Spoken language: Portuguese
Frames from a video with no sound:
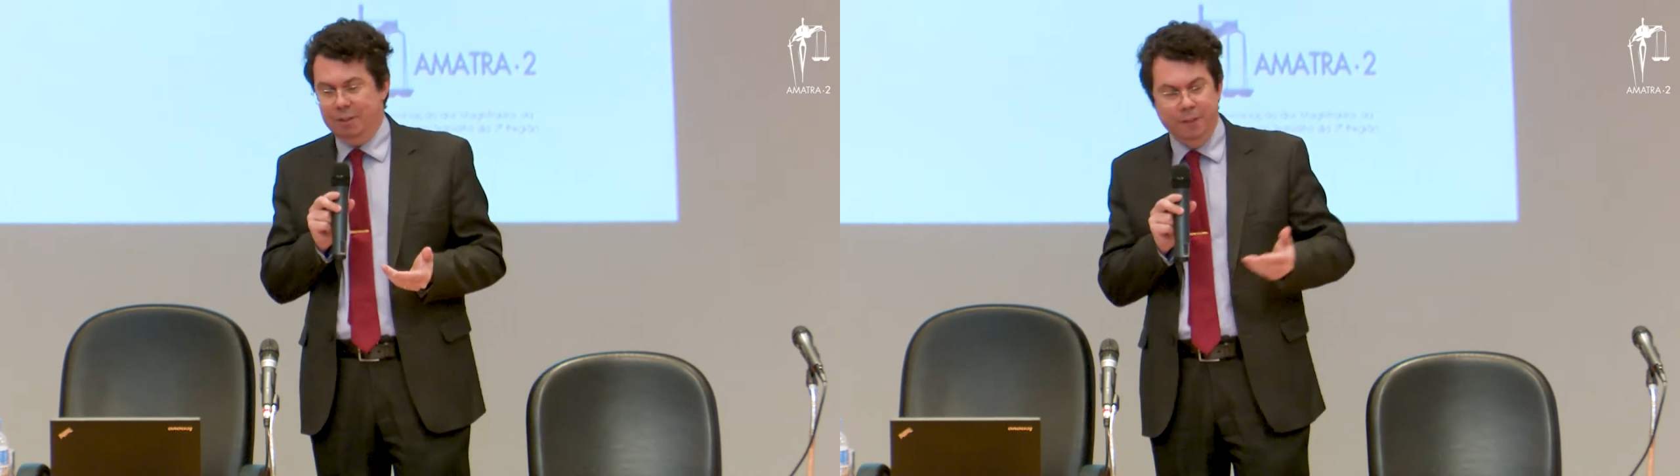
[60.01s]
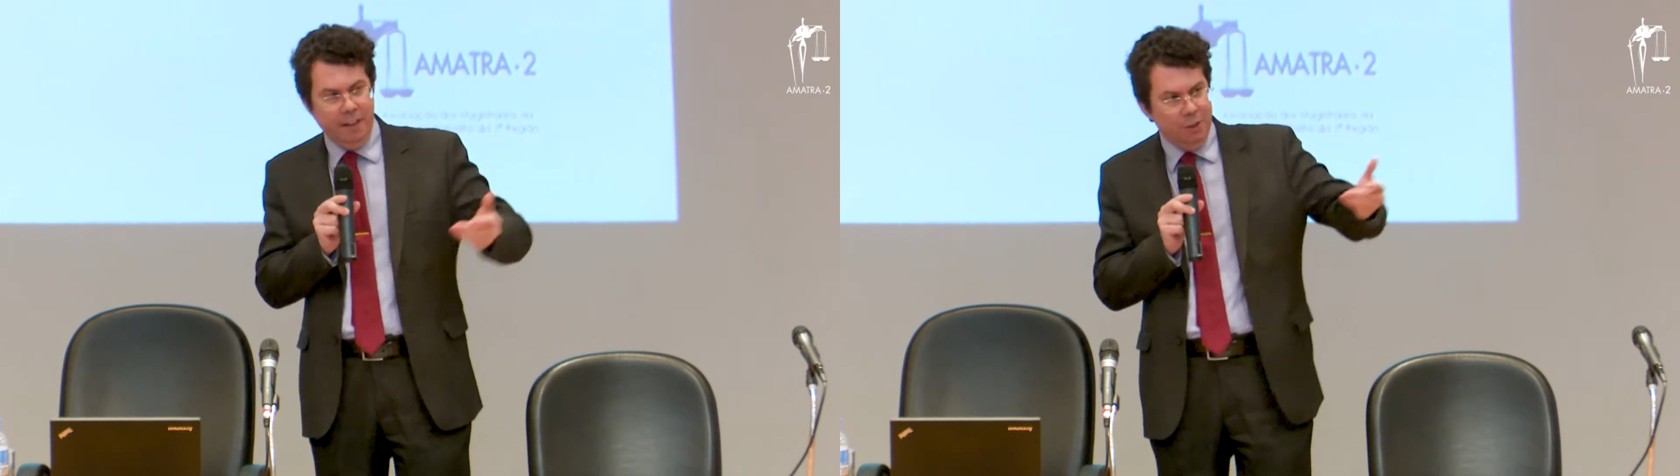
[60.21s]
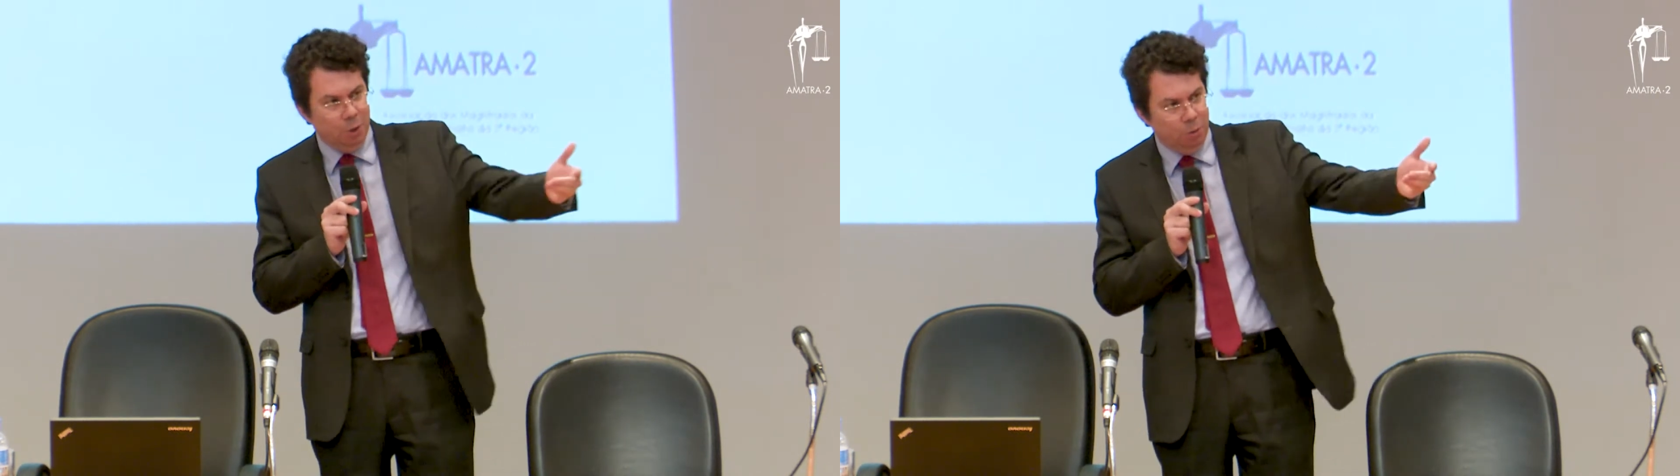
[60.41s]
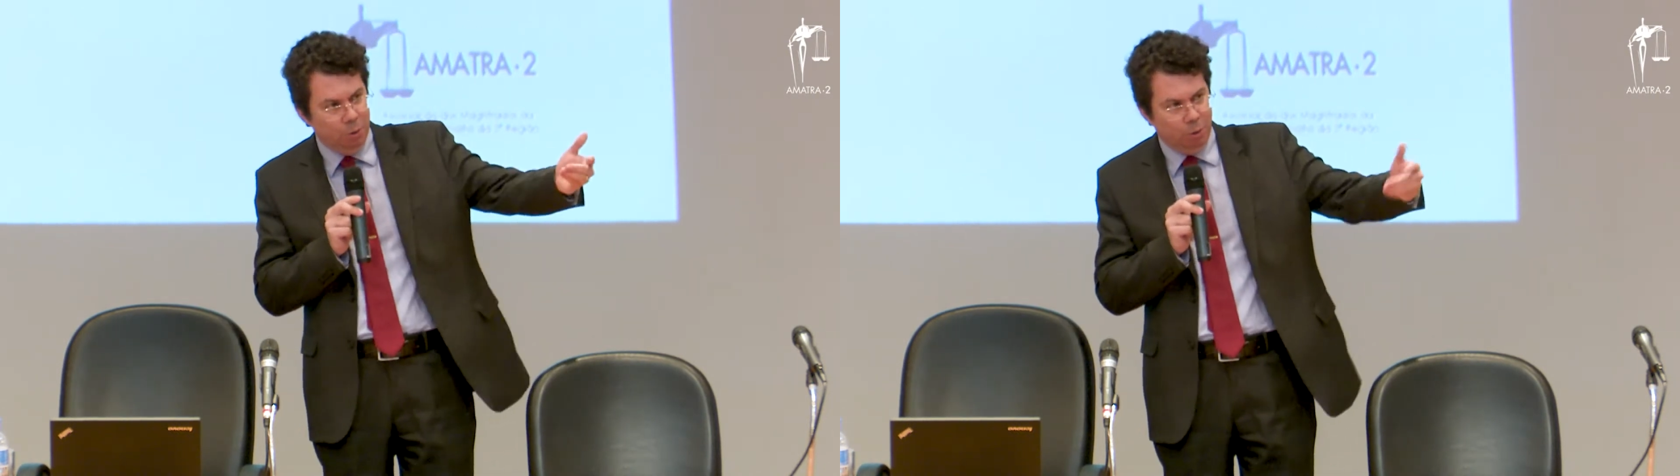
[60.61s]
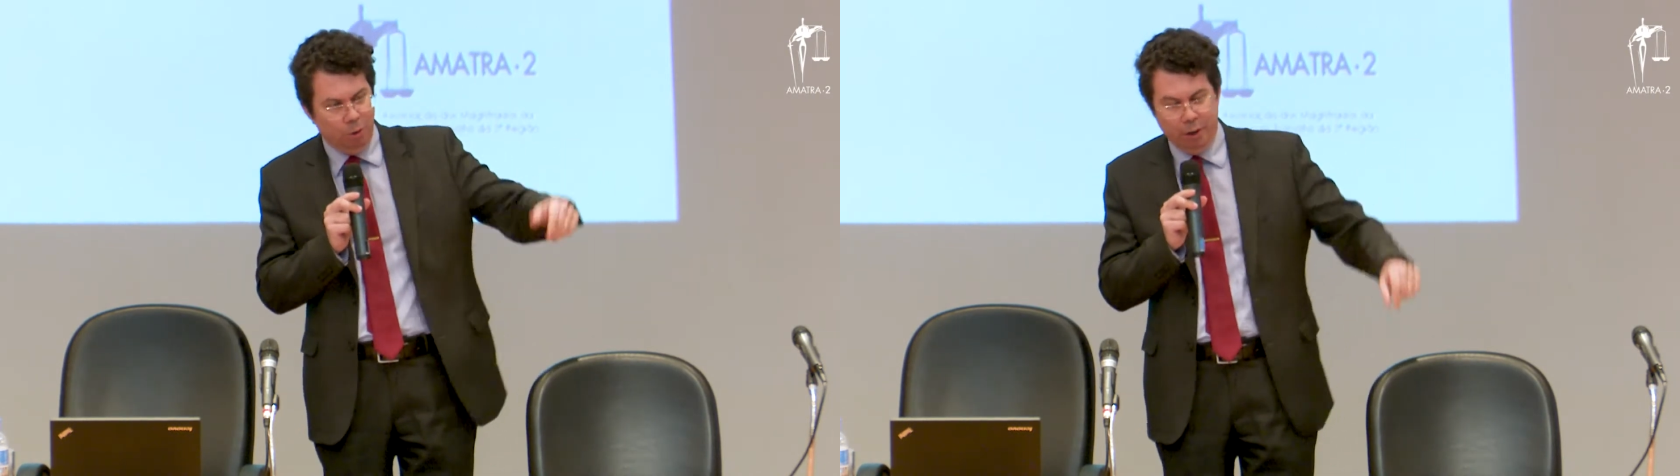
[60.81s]
diferente do
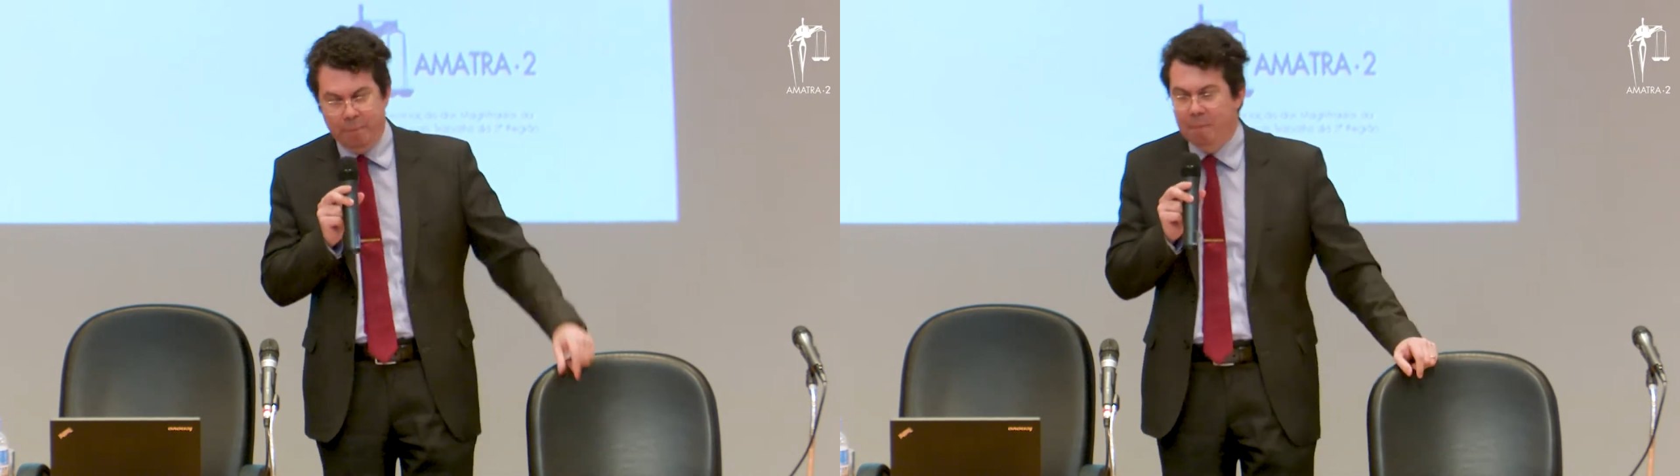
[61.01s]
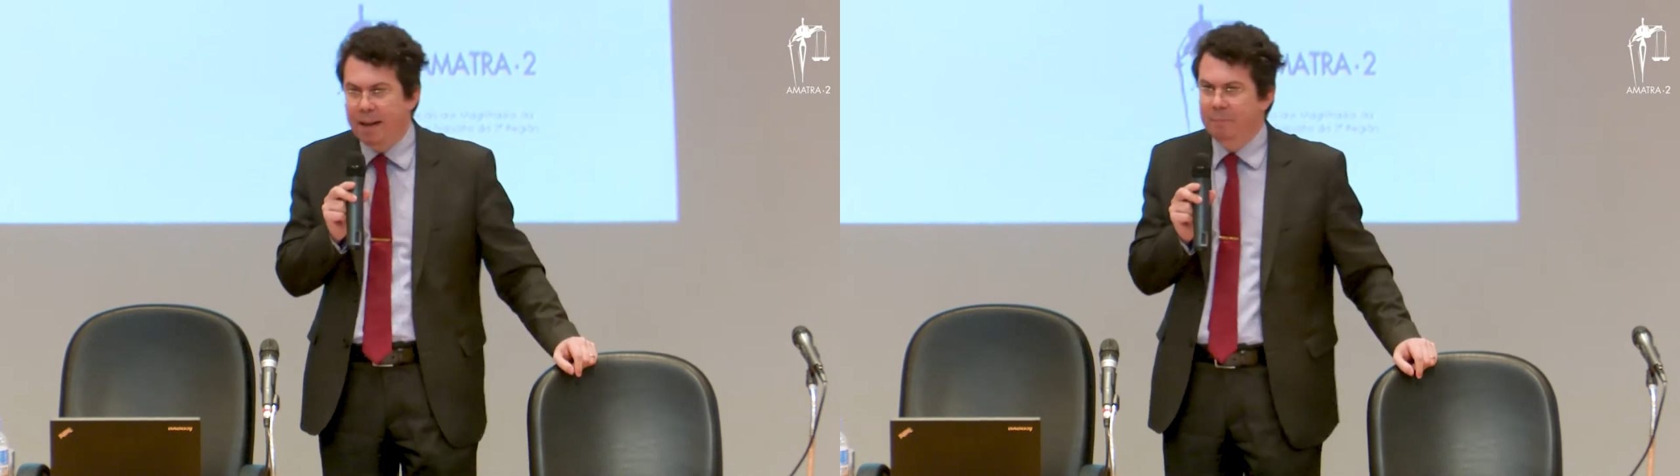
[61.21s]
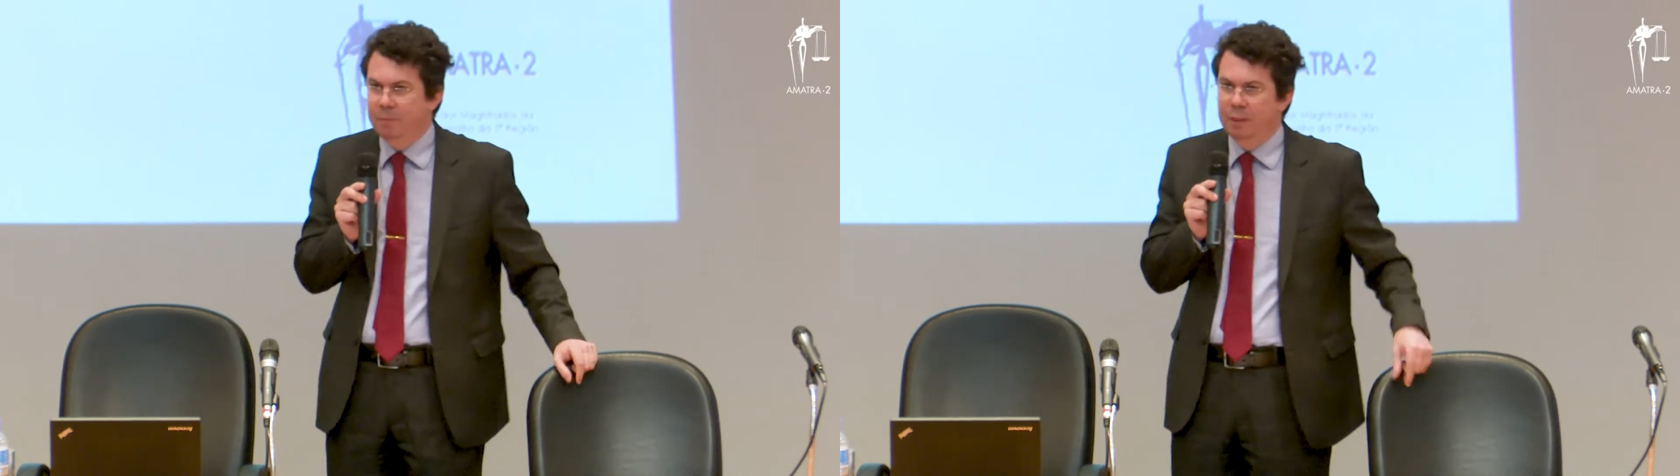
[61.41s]
doutor Roquembar,